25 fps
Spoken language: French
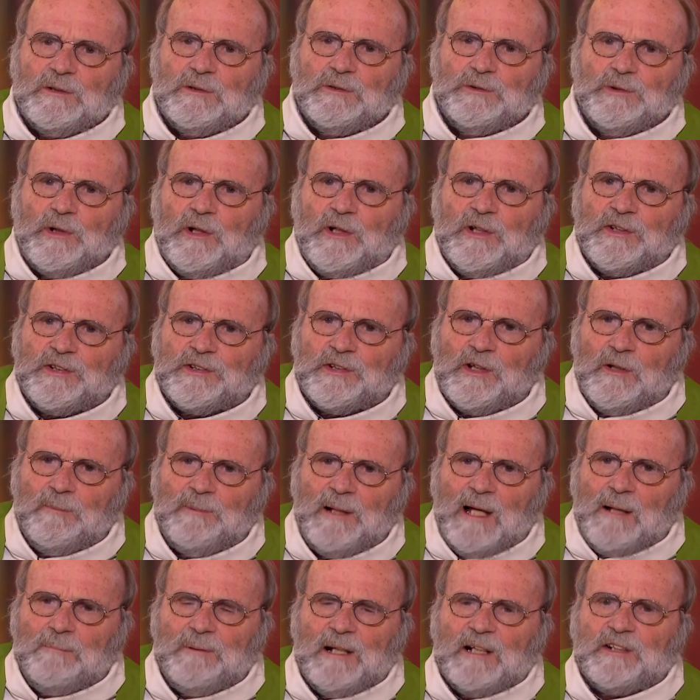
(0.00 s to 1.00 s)
nous rend
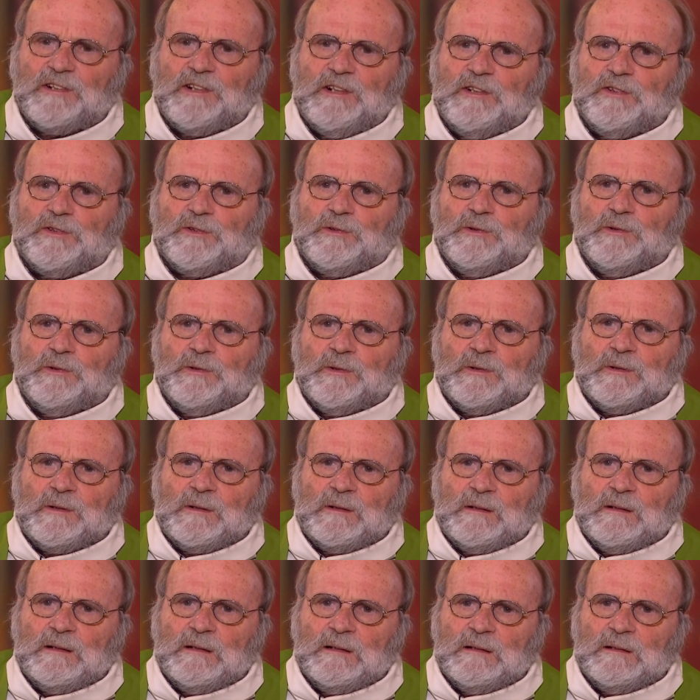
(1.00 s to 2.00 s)
semblable à Jésus,
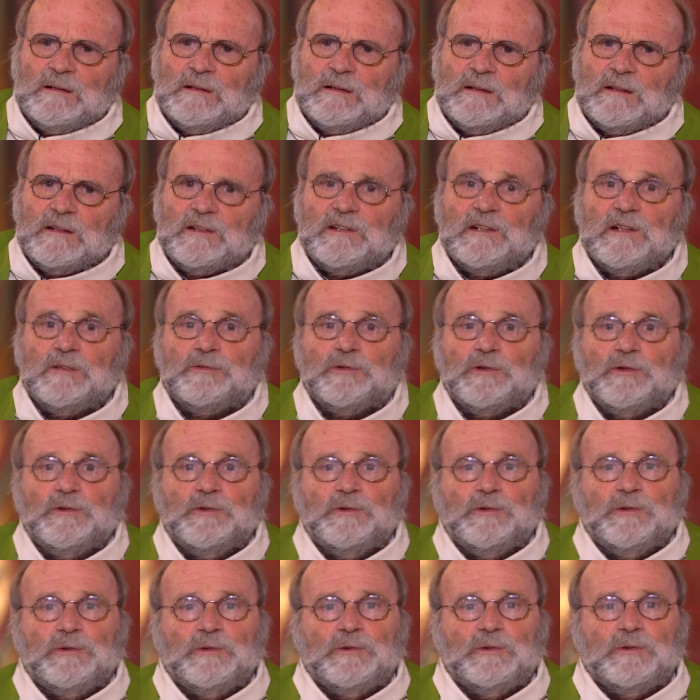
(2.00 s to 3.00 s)
qui est
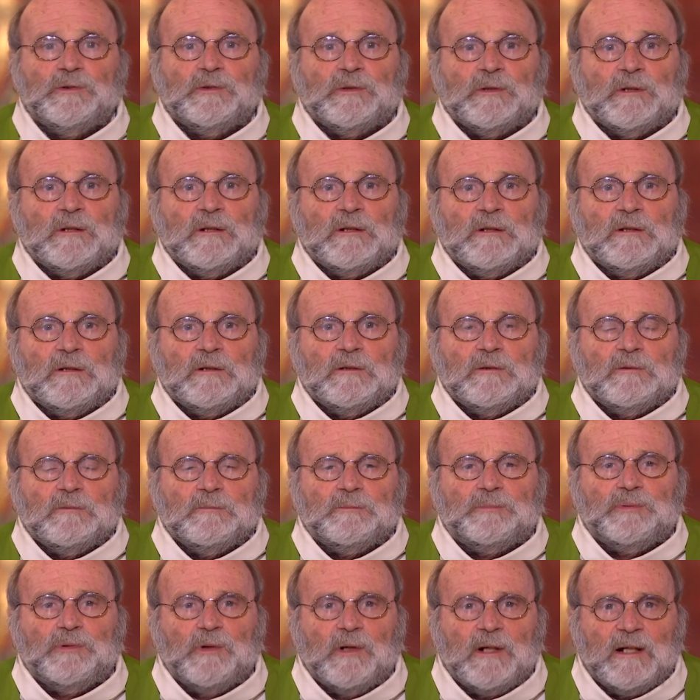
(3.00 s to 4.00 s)
venu
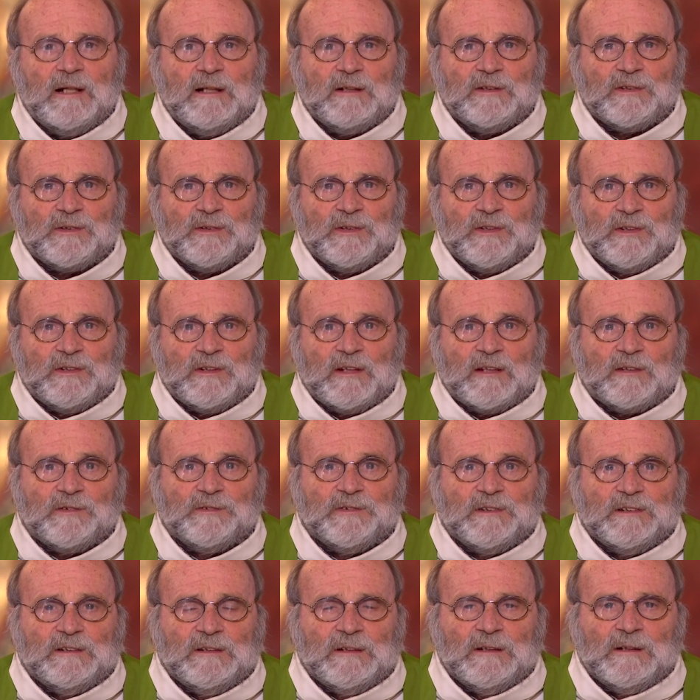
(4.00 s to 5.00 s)
pour être
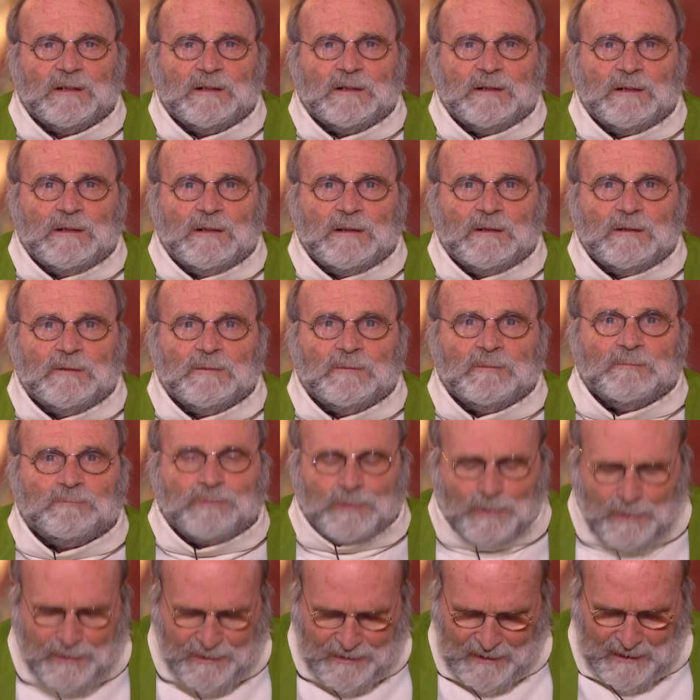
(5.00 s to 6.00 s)
servi,
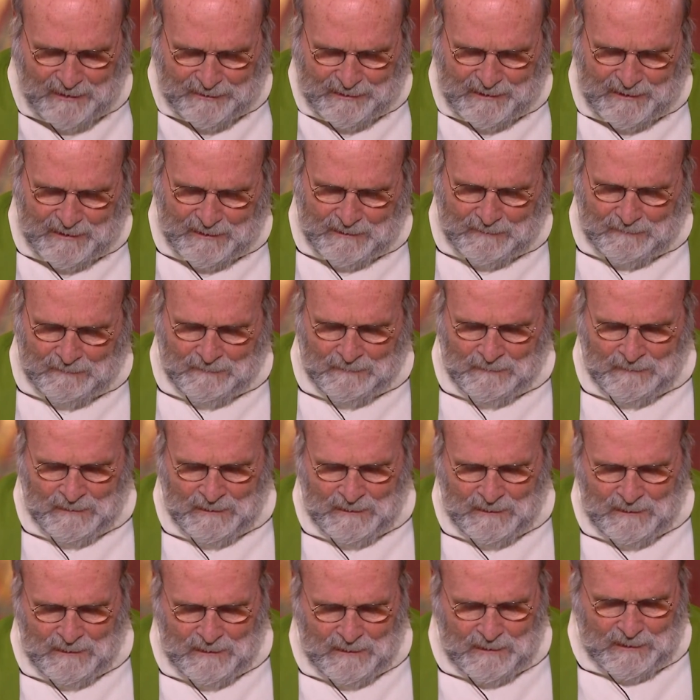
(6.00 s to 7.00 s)
pour servir,
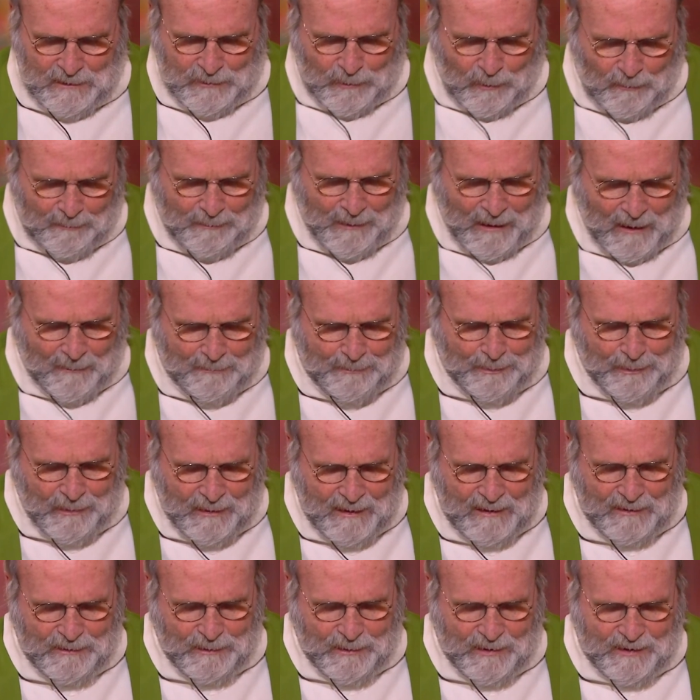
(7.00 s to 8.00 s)
et non pas
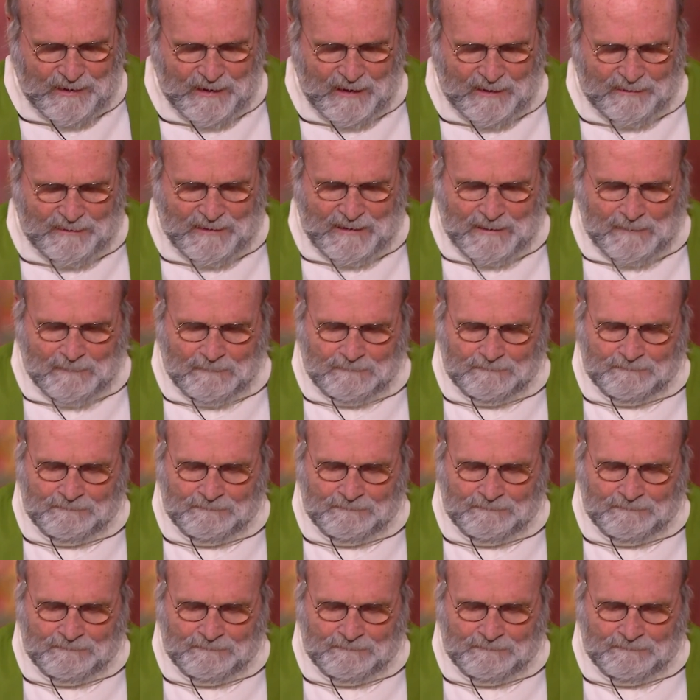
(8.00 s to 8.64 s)
pour être servi.